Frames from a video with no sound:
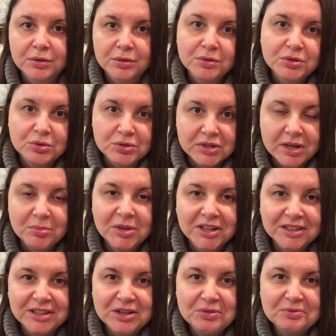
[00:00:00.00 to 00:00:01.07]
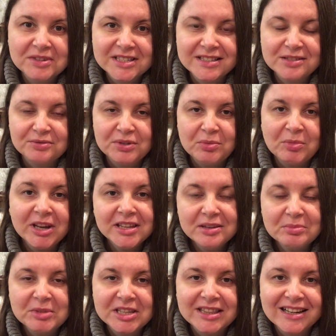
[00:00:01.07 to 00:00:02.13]
Ну что ж, я благодарю вас за
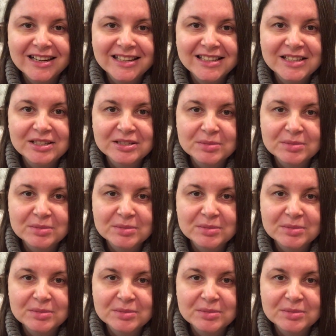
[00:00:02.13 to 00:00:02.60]
внимание, мои дорогие.